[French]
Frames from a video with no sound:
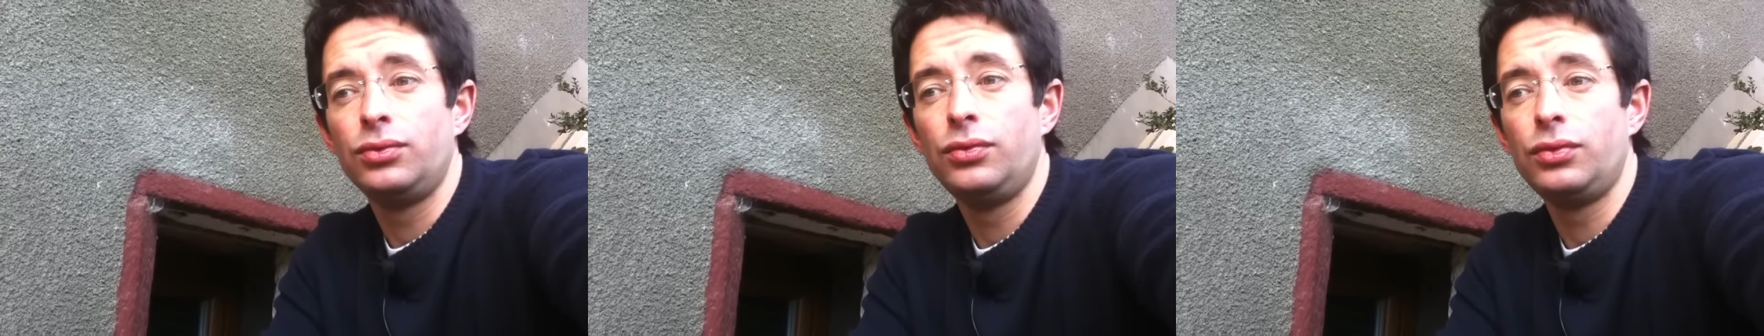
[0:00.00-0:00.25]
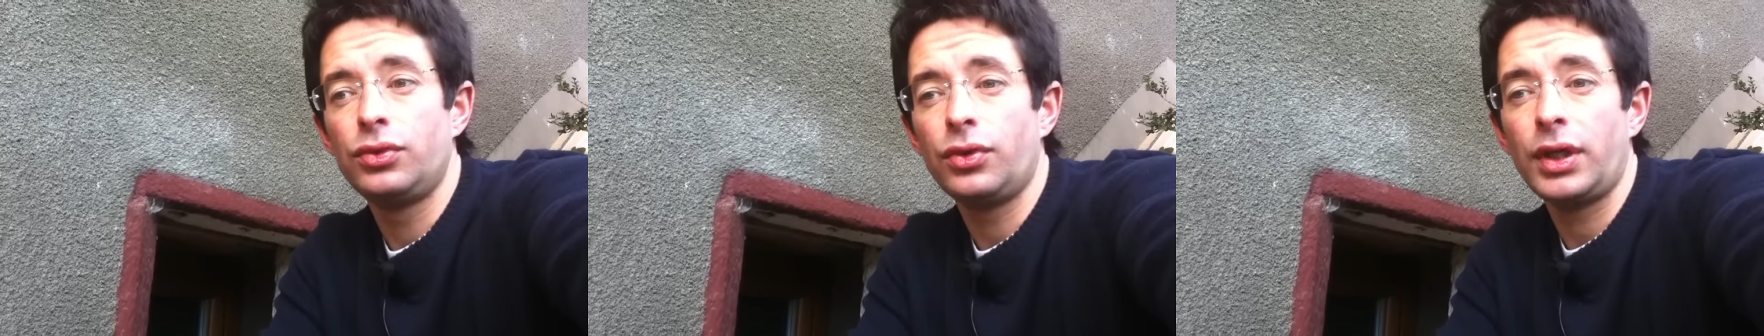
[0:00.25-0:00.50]
où
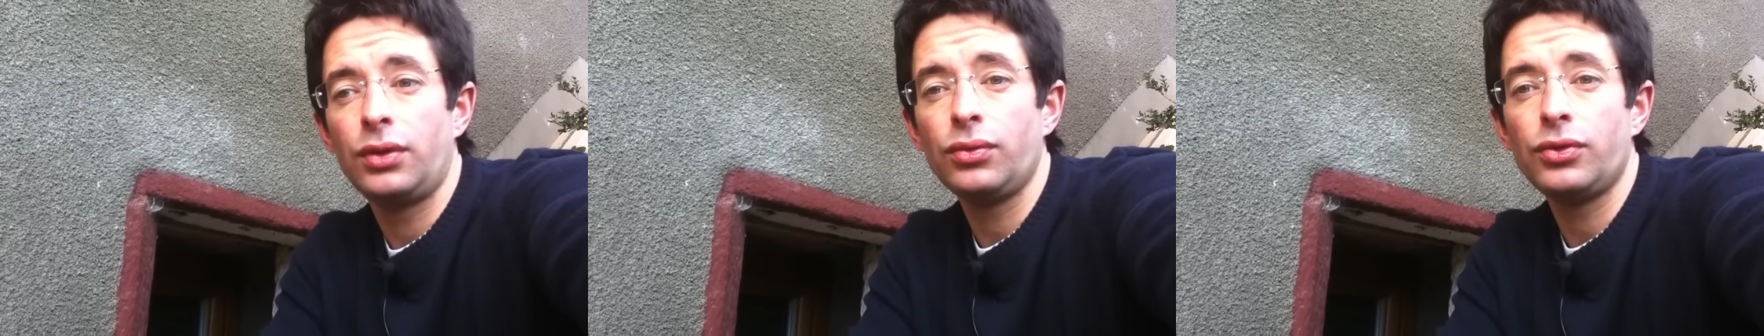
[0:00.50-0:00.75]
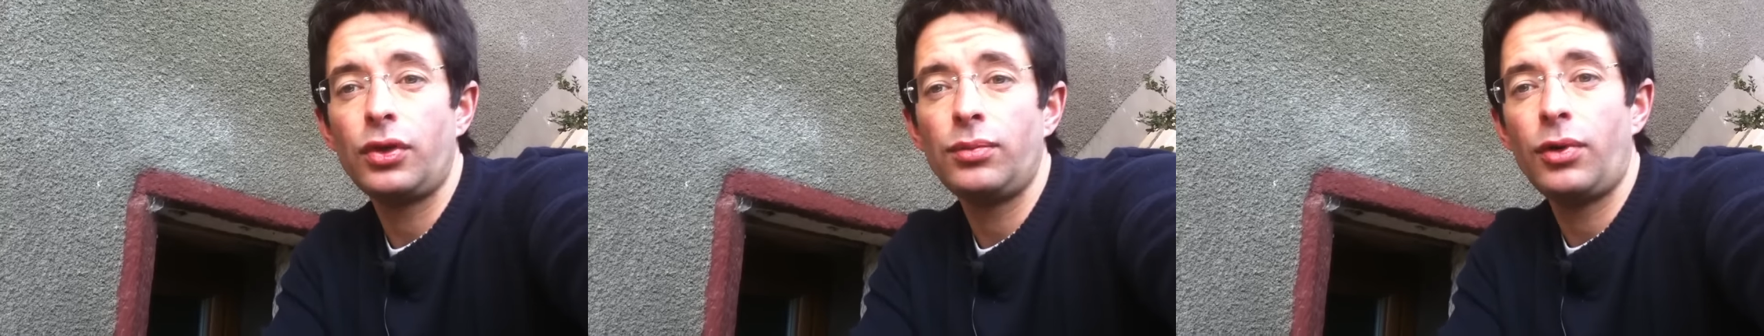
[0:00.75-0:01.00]
vous aurez
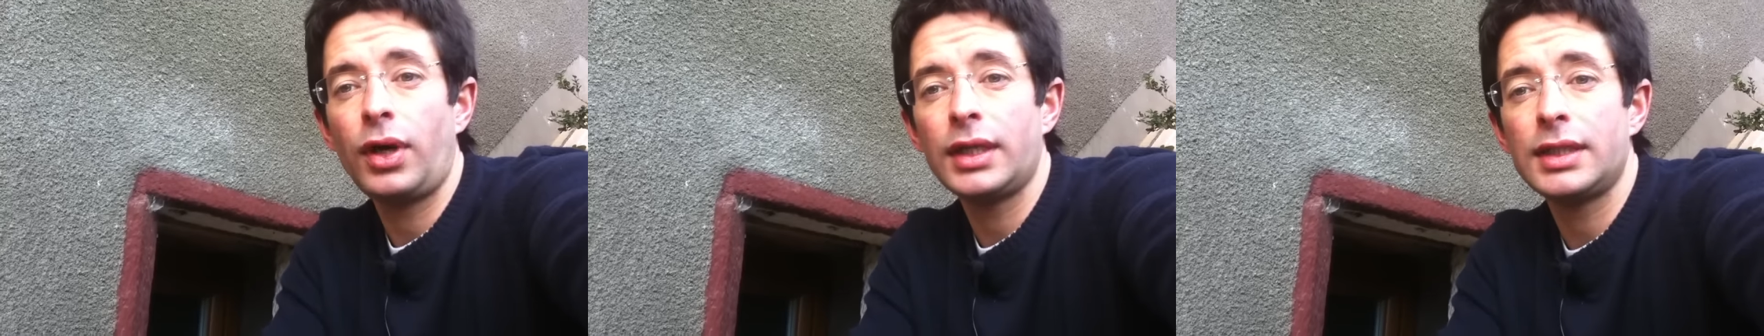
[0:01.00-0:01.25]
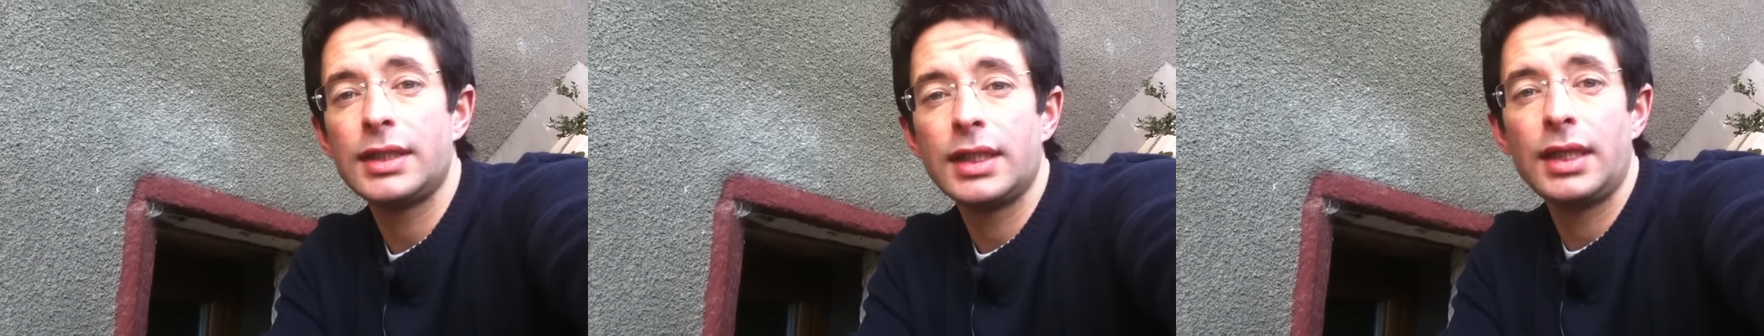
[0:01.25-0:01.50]
non seulement
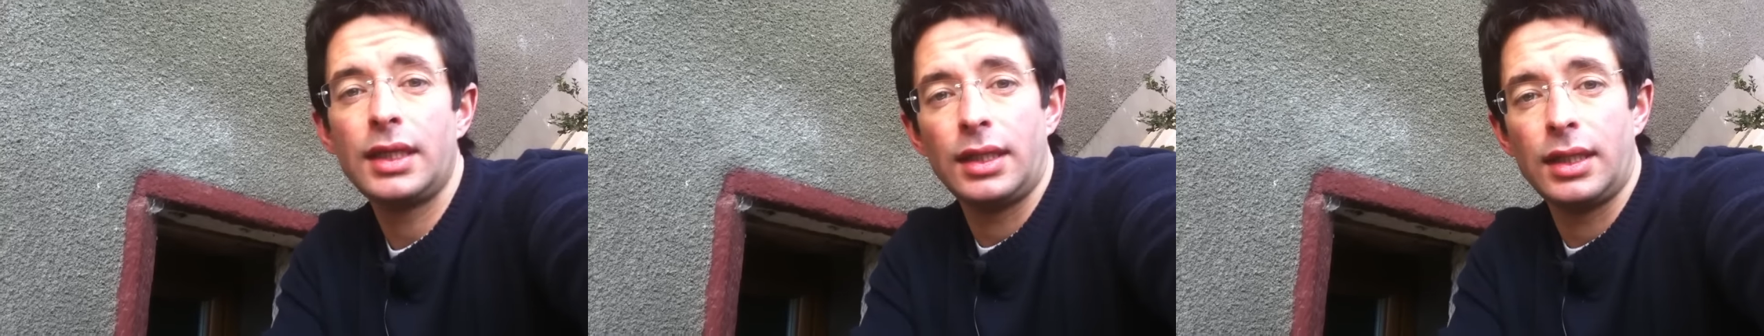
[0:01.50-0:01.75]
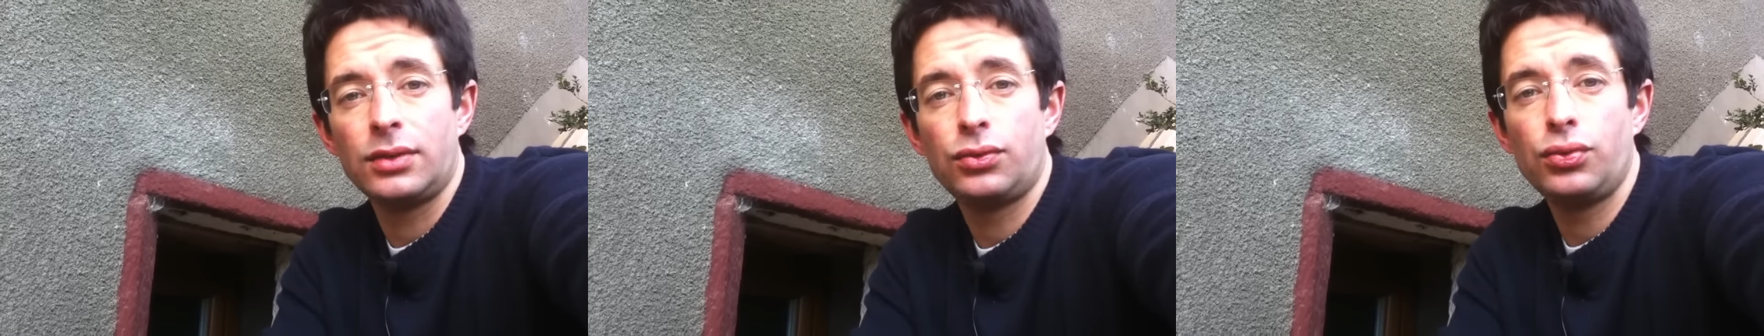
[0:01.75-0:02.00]
accès
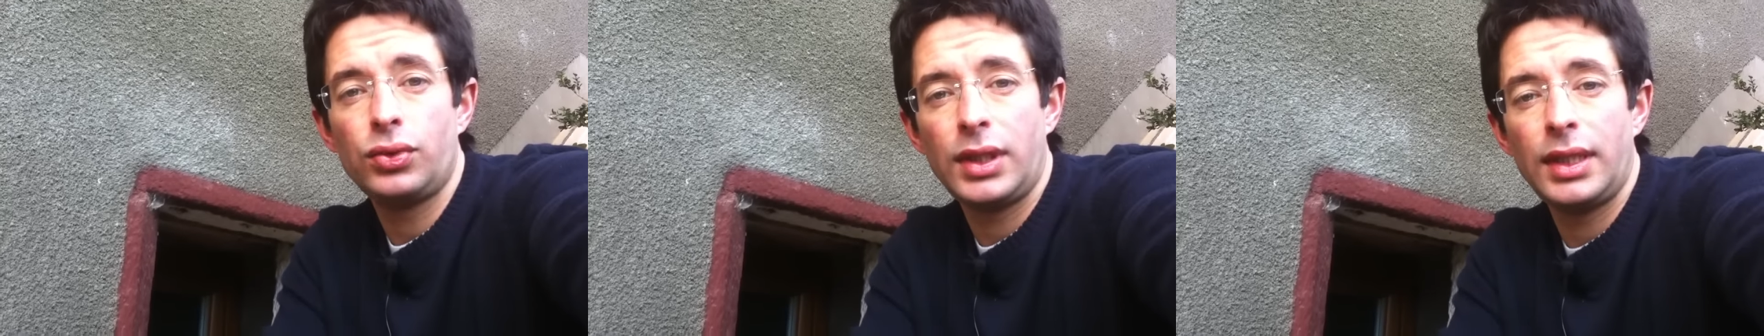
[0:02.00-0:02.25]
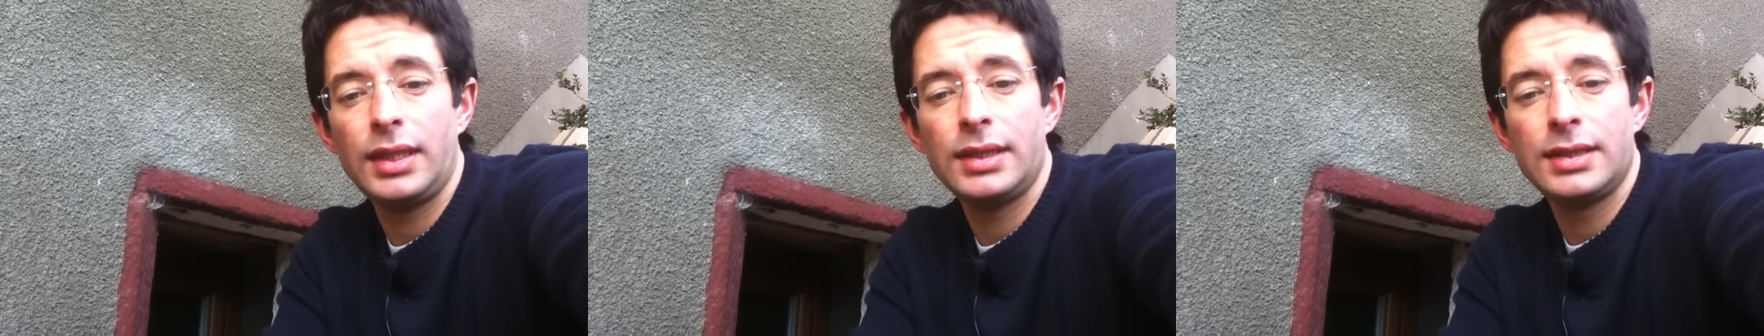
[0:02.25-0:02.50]
à toutes
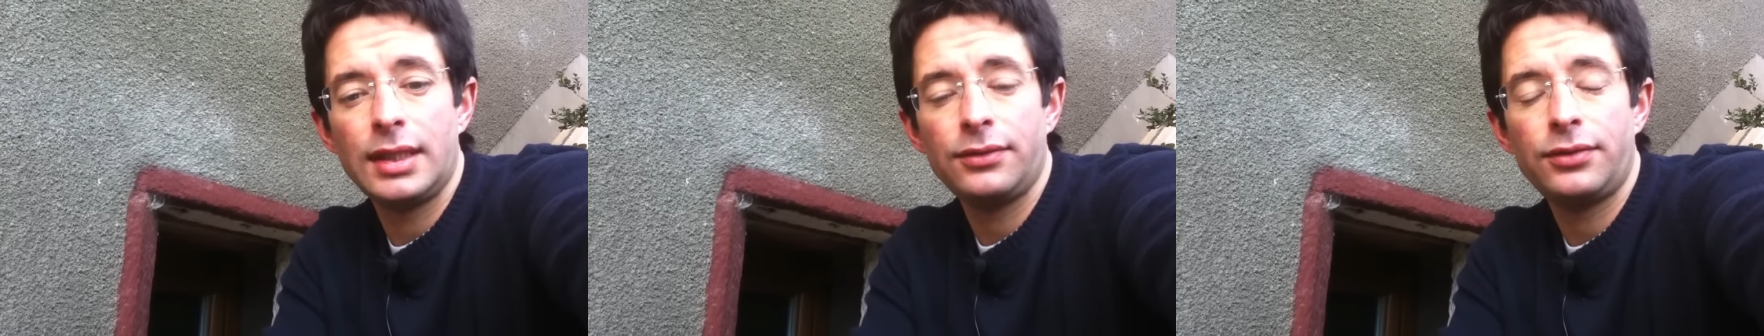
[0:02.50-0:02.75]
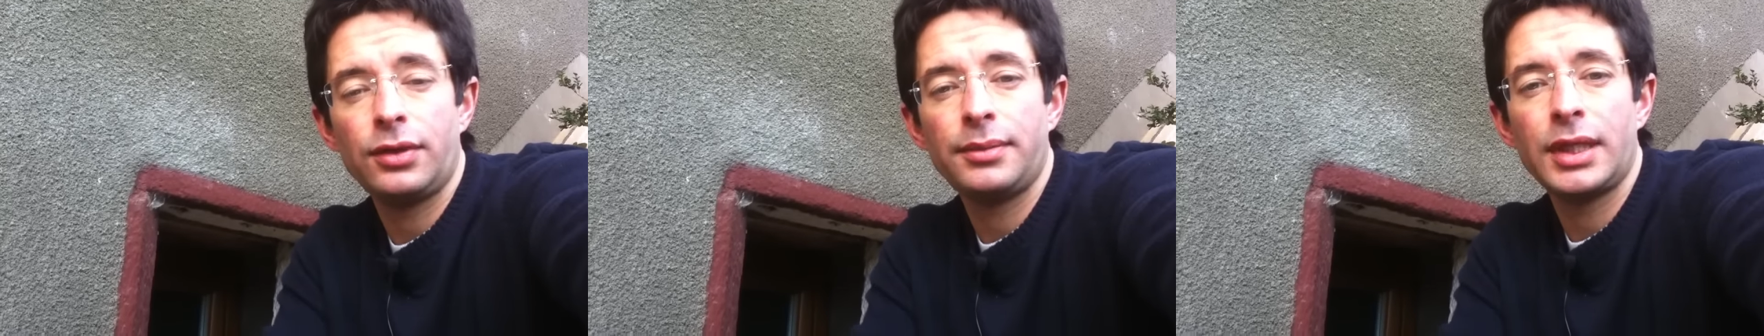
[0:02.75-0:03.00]
les
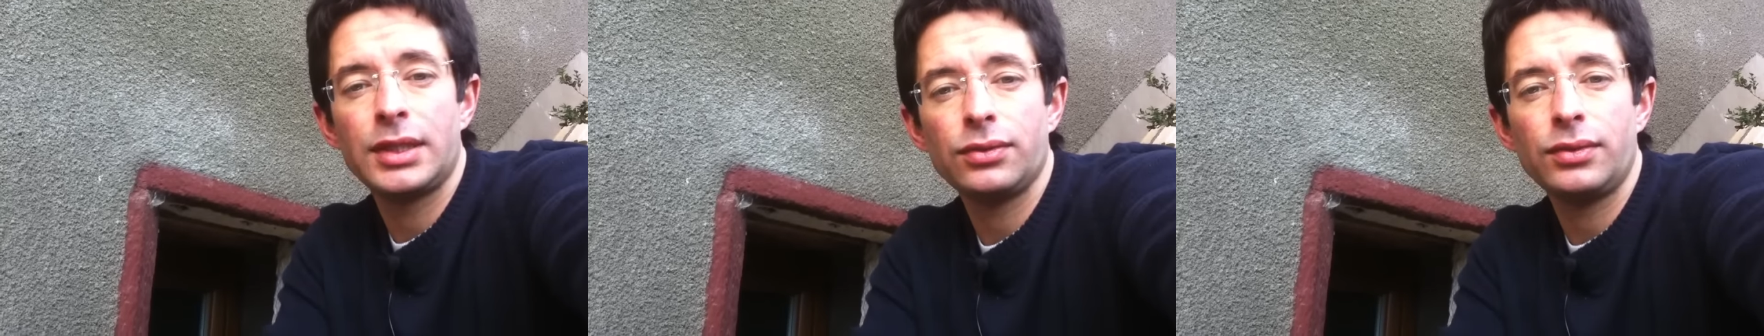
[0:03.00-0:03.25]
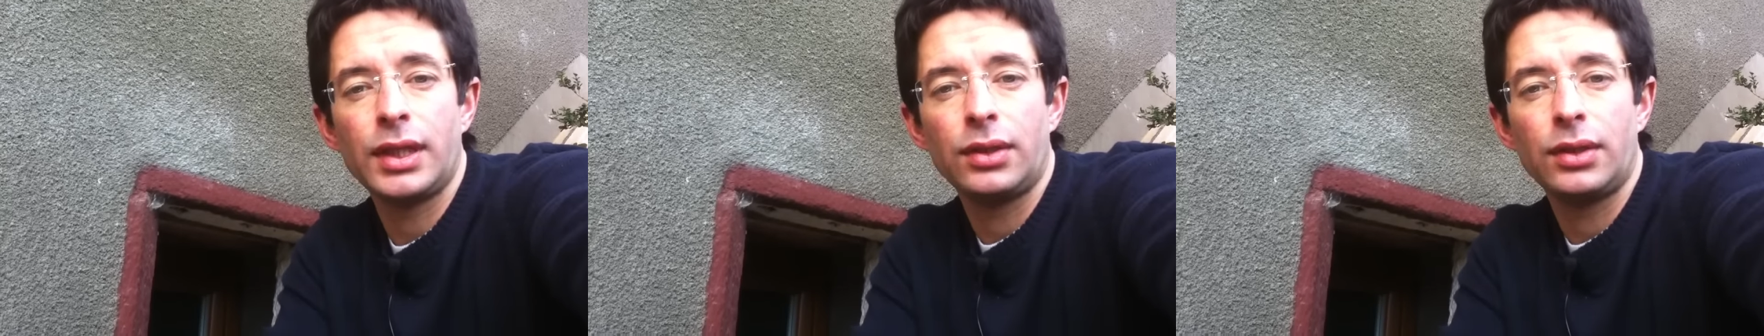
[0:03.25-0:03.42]
informations,